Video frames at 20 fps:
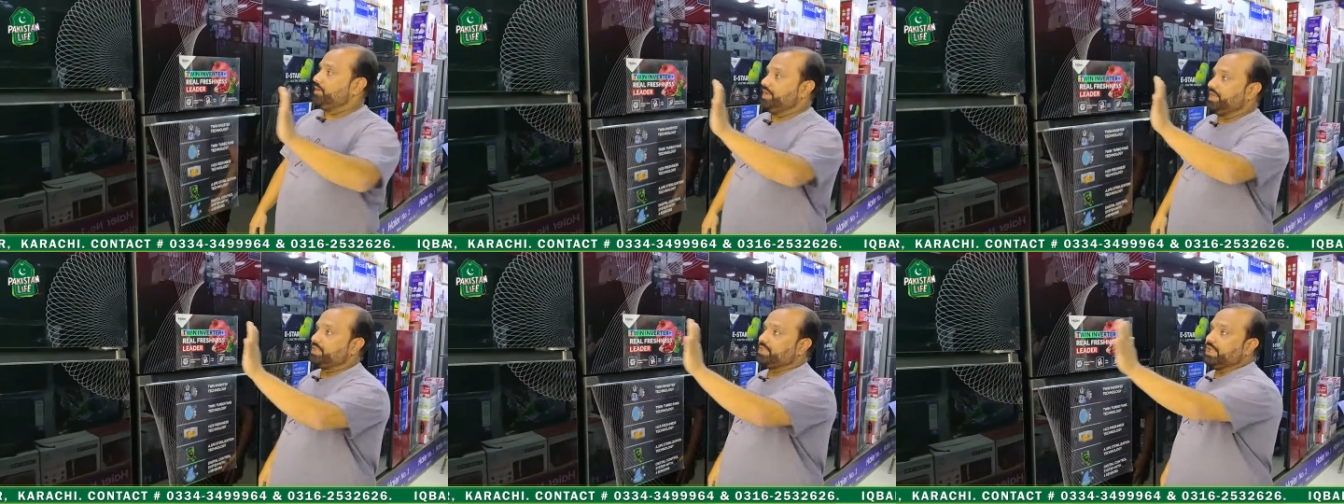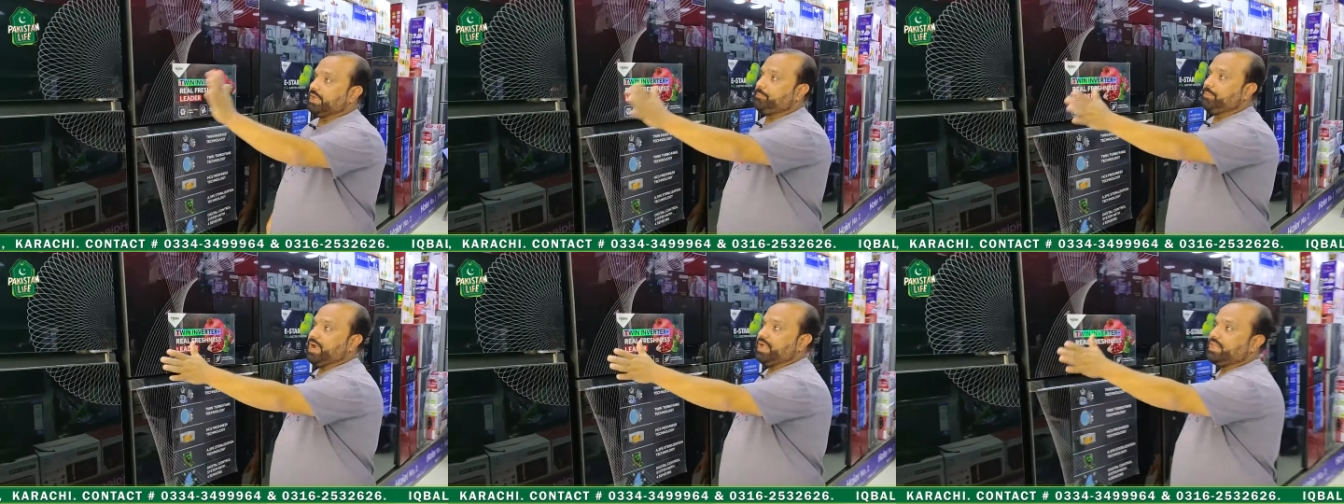
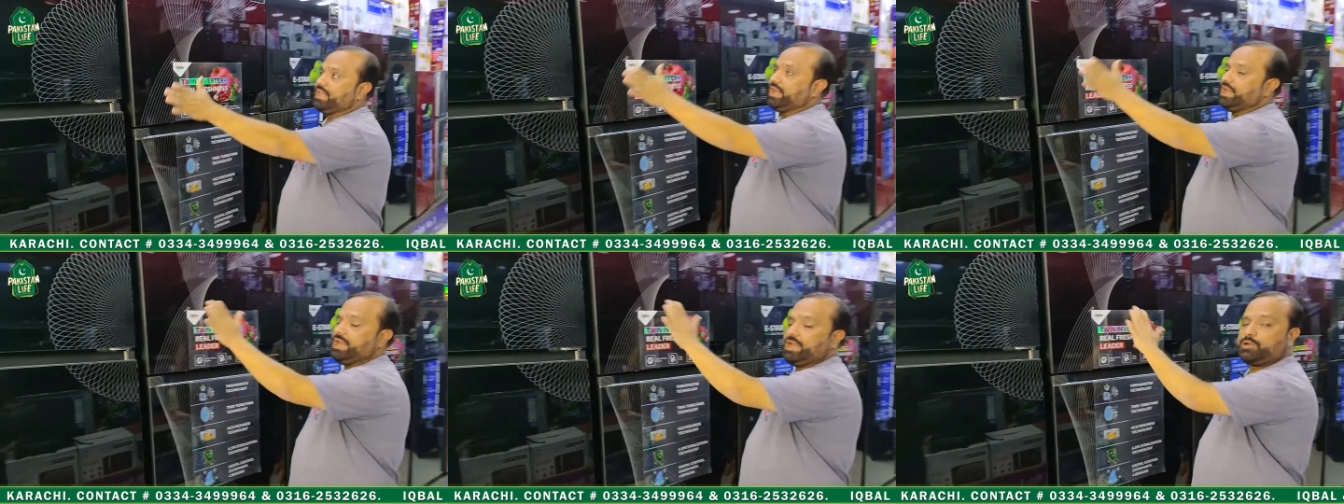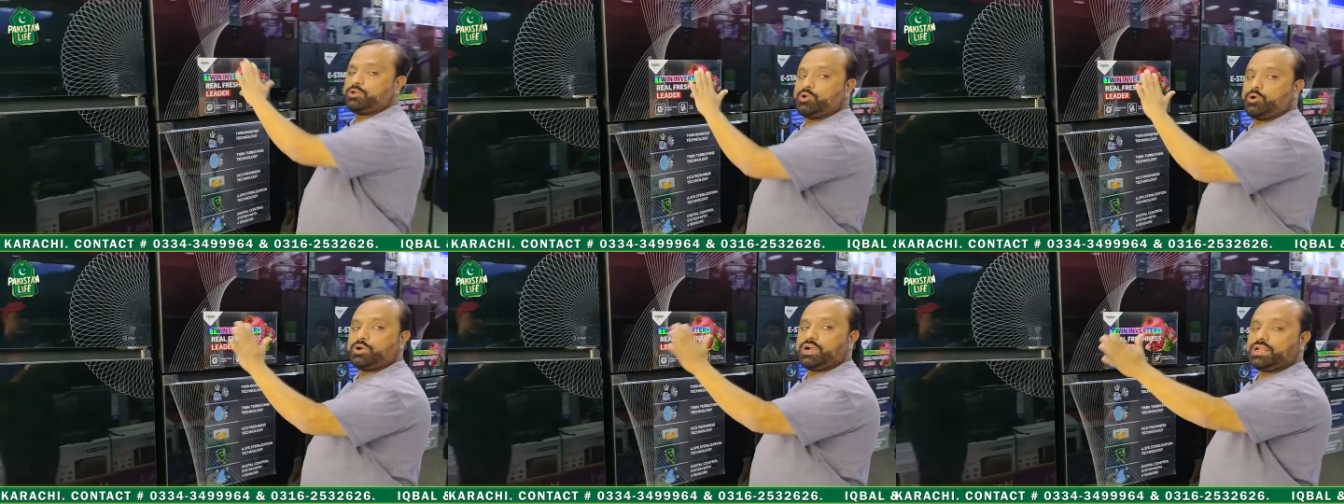इसके बाद है ना
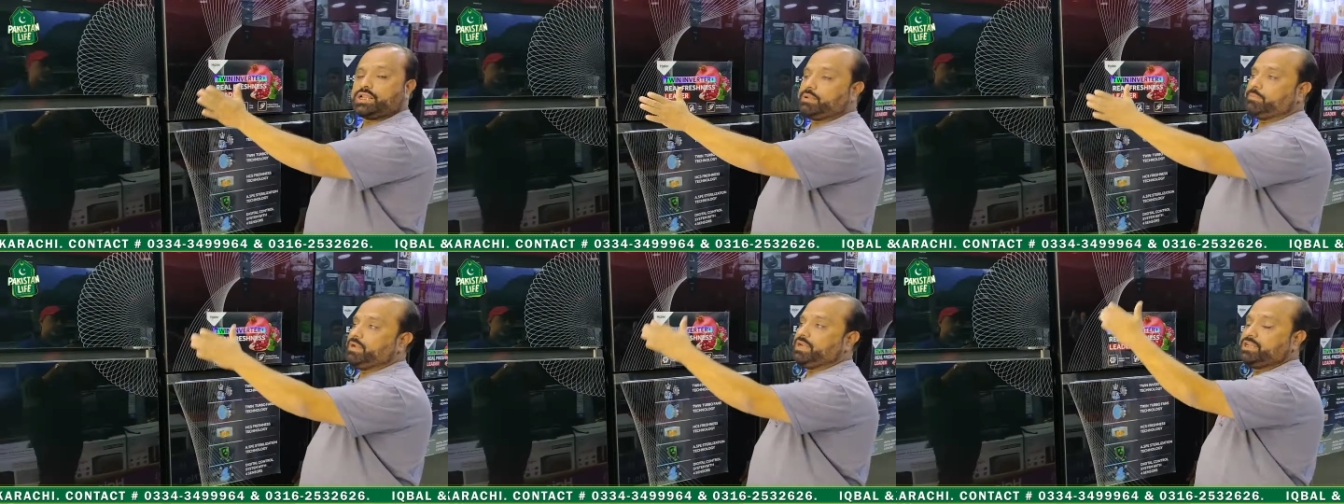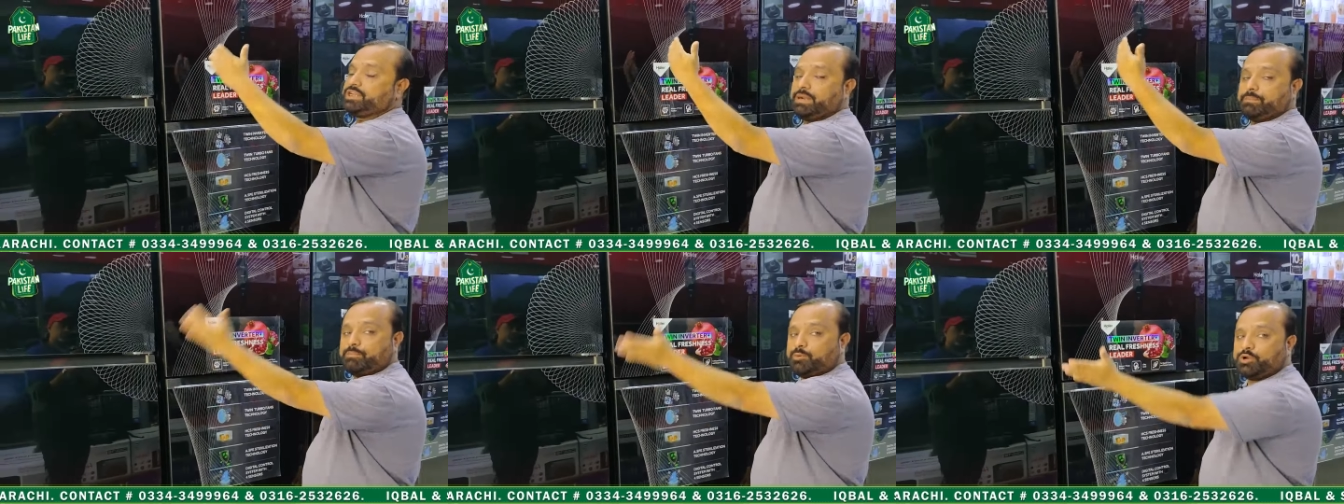एक जो कस्टमर
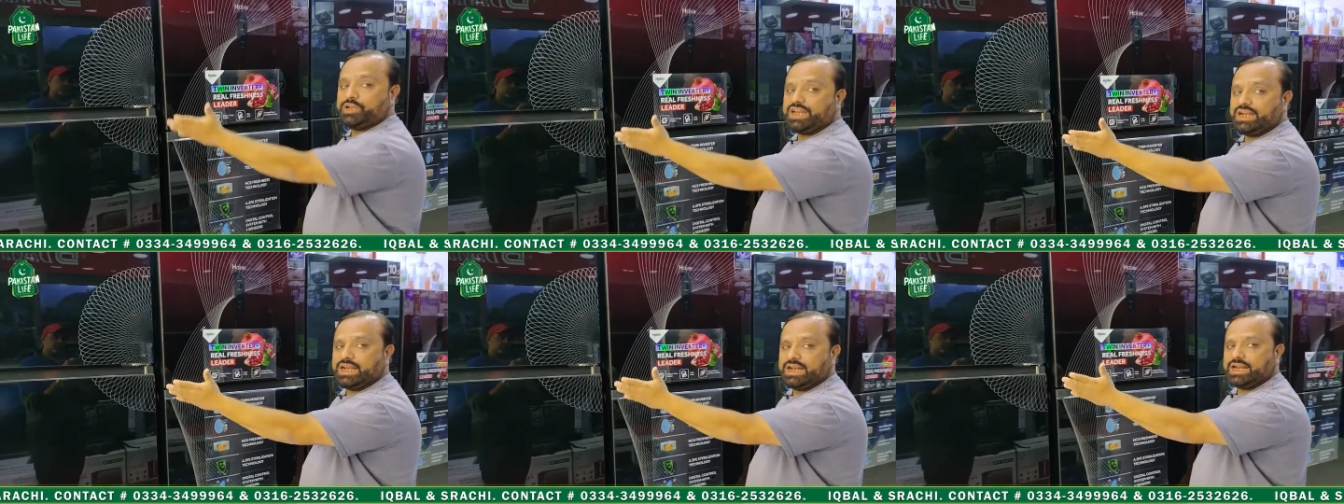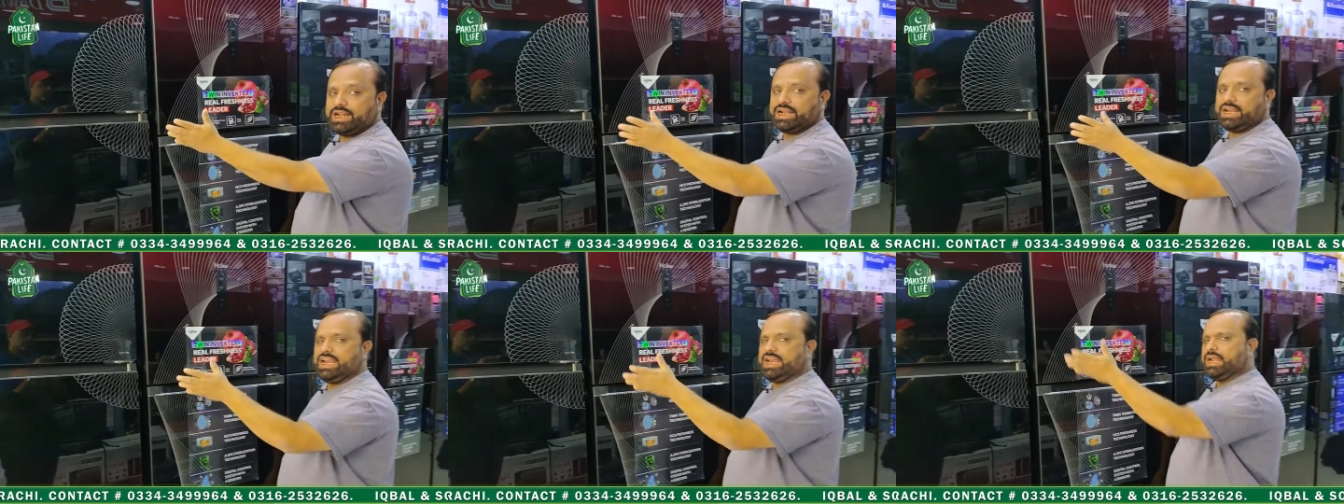जम्बो नहीं लेना
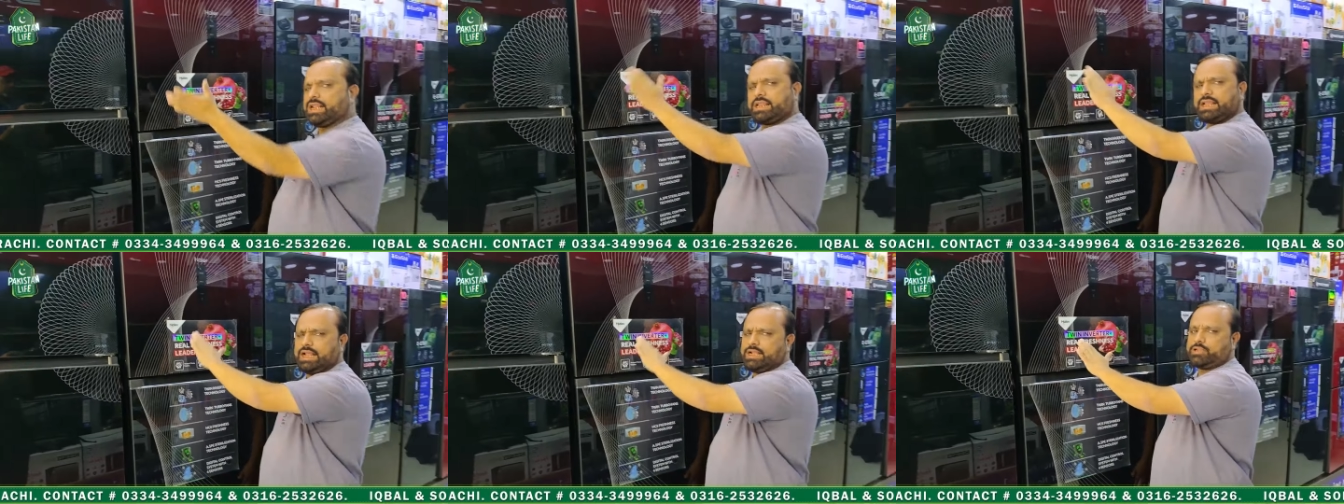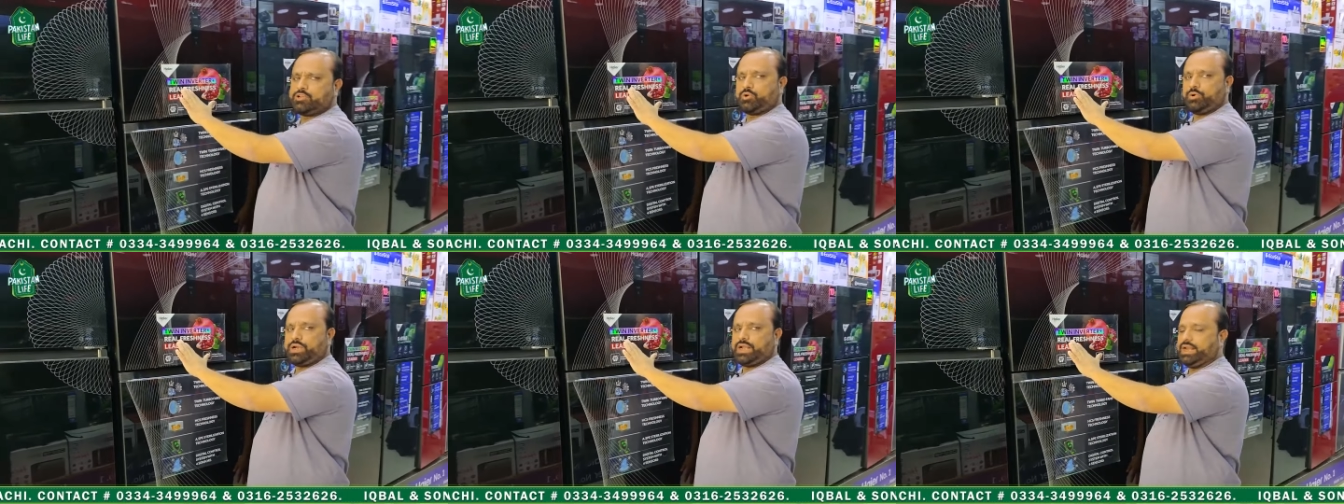है एक साइज
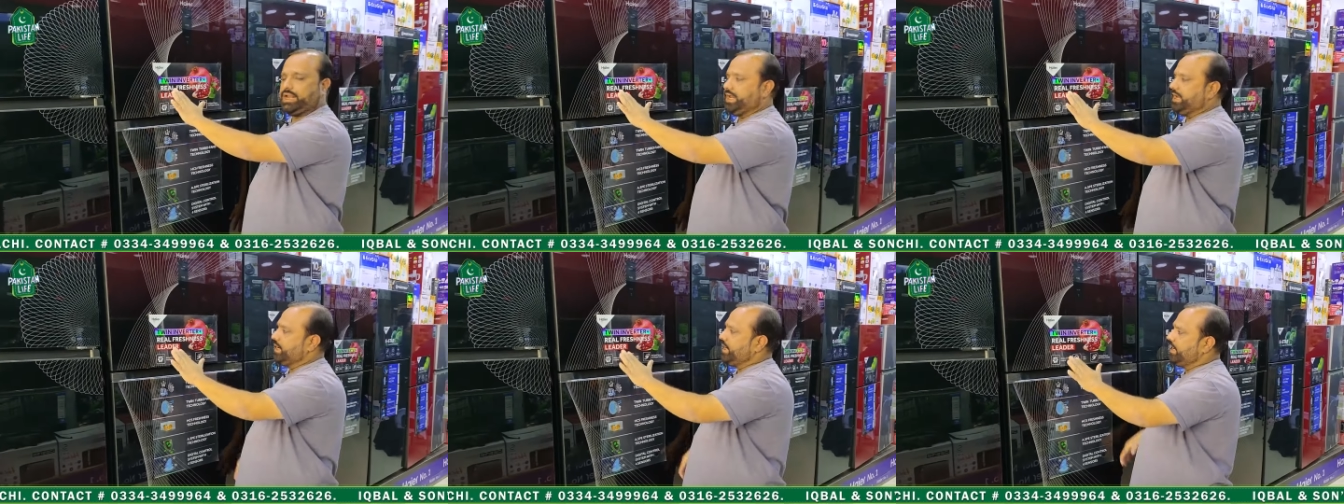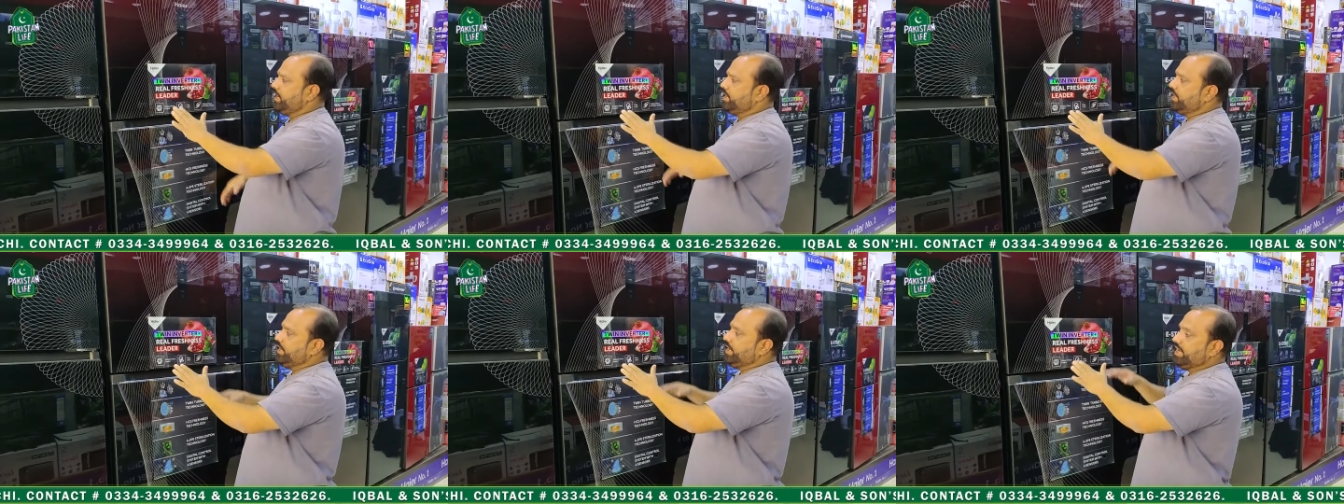छोटा लेगा
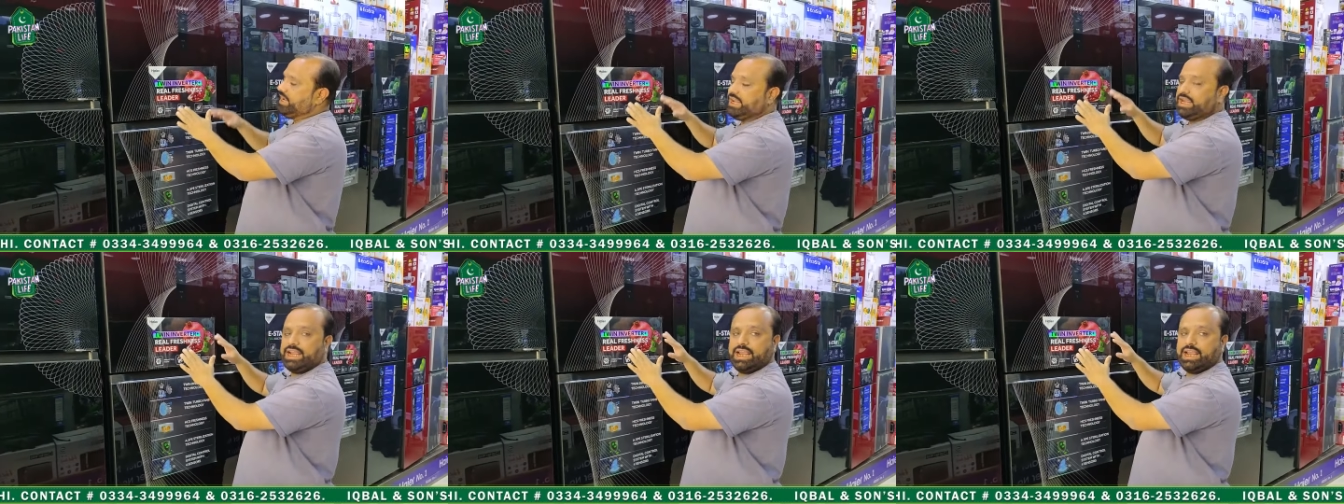हाँ।